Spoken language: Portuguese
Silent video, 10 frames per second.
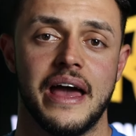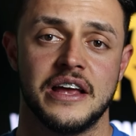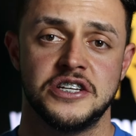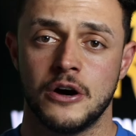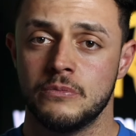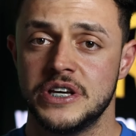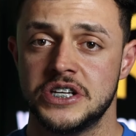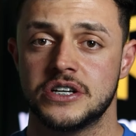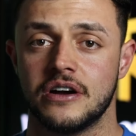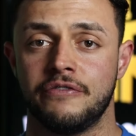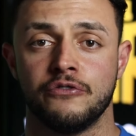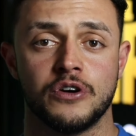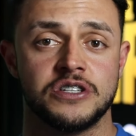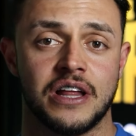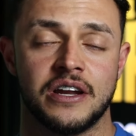é, de almíscar,
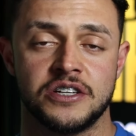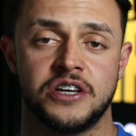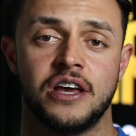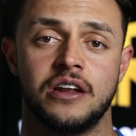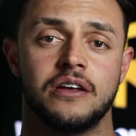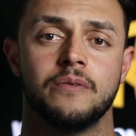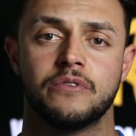flor de laranjeira,